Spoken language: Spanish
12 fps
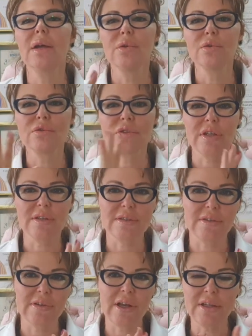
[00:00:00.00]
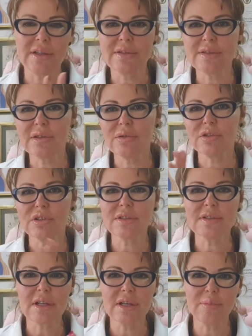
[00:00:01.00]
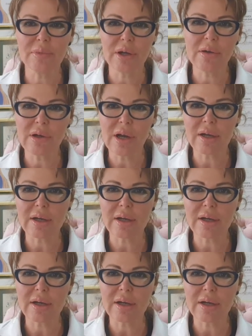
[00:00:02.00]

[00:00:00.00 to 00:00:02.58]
Ustedes se bañan, se duchan, se limpian con,